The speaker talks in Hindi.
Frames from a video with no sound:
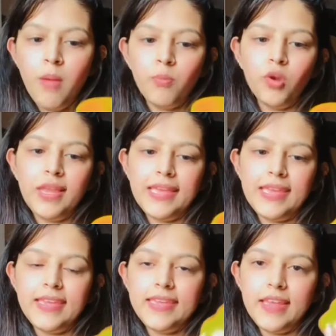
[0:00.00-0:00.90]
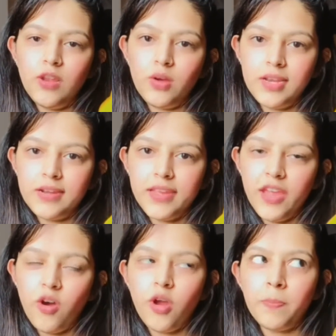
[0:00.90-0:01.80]
बोले कि ये येलो कलर के हैं
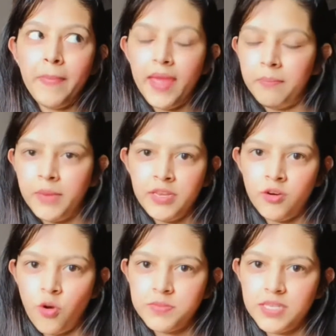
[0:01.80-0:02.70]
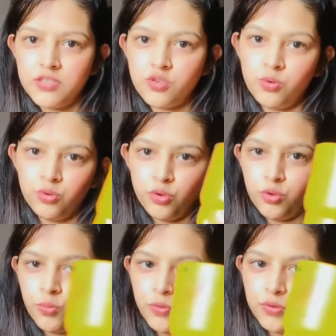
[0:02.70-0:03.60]
और मैं मिनियन ऑब्सेस्ड हूँ तो
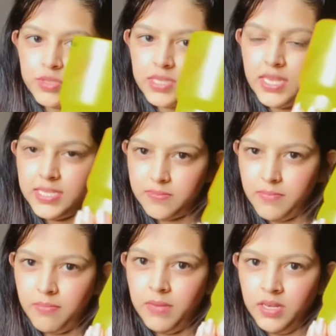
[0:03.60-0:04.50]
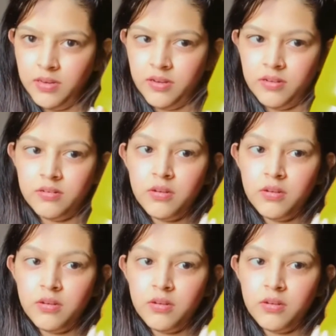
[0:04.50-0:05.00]
तुम उस इसमें मिनियन